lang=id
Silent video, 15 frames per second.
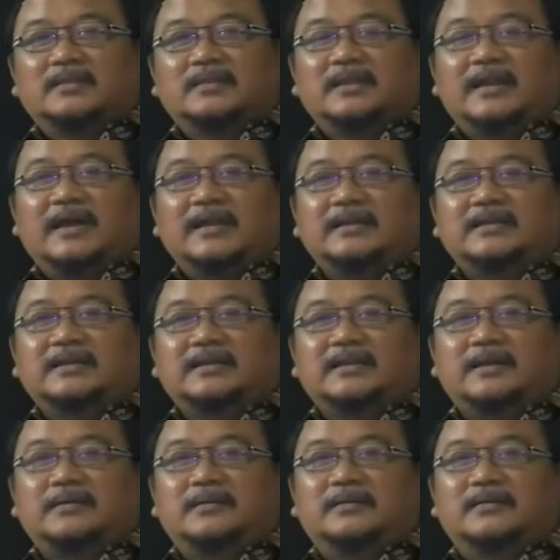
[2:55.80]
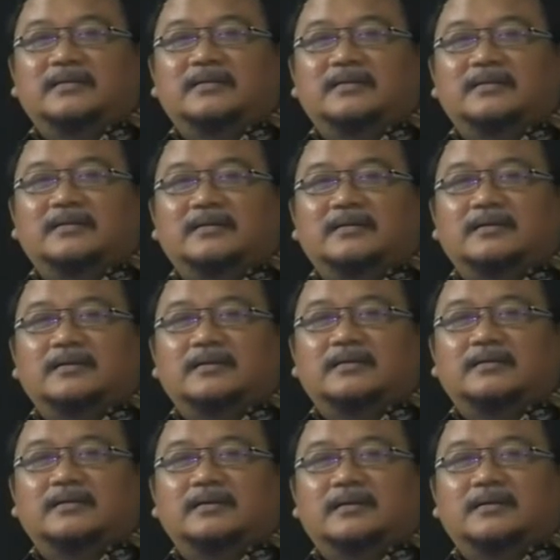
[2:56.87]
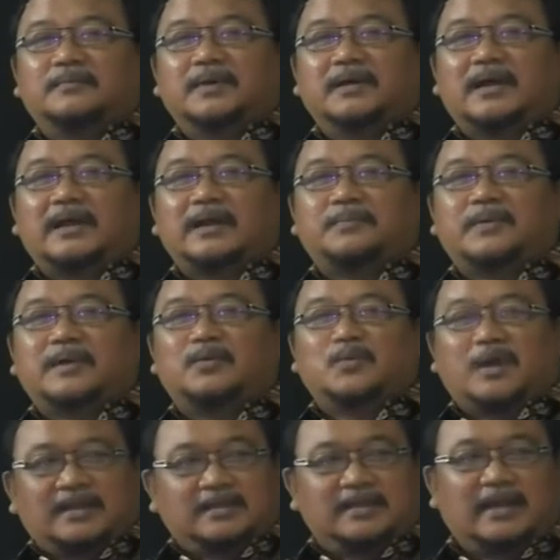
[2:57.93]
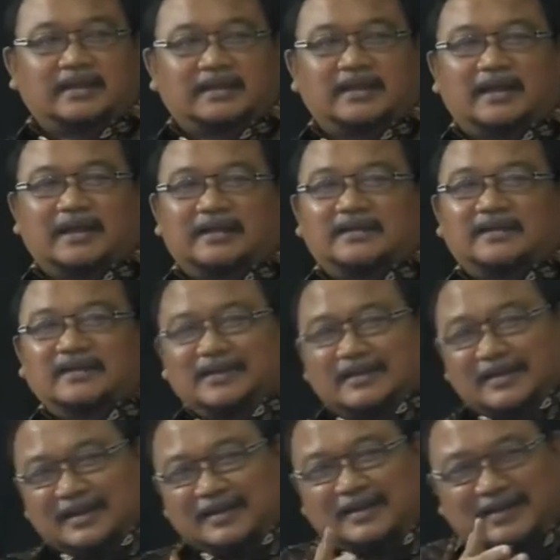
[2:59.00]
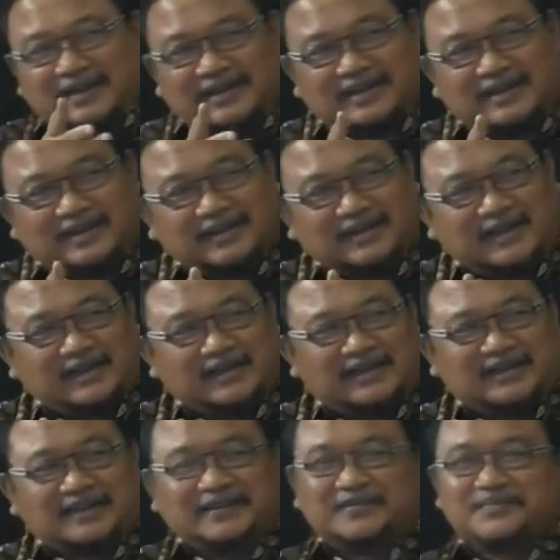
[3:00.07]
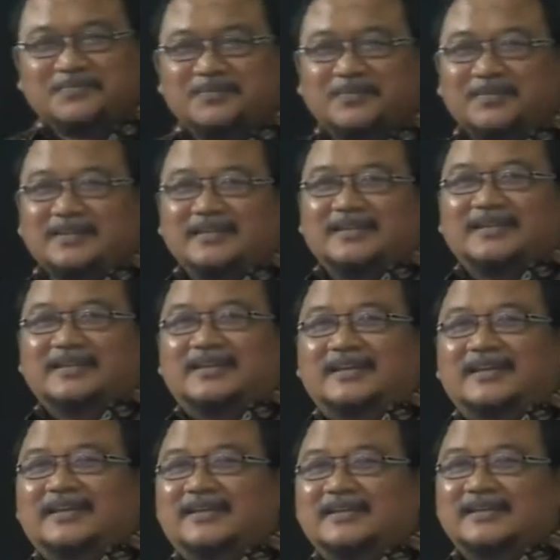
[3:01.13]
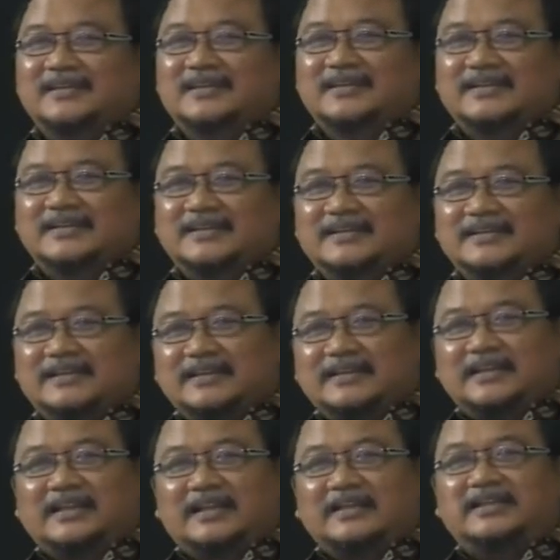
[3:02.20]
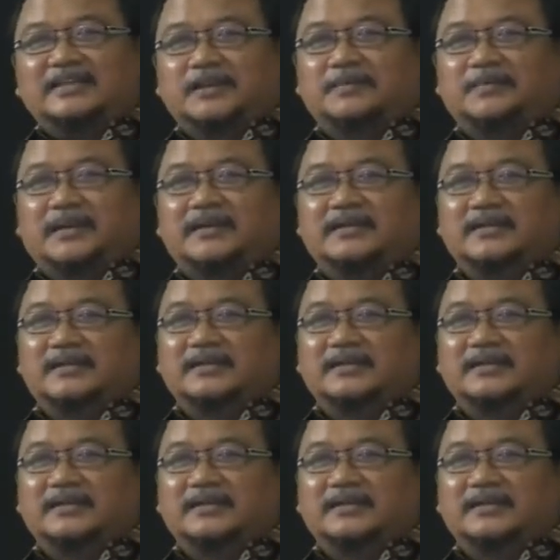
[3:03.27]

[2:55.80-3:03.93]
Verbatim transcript: Tidak hanya sekedar mengharapkan uang jajan. Ini ada adik-adik ini nih Ya, kita kita genjot pak.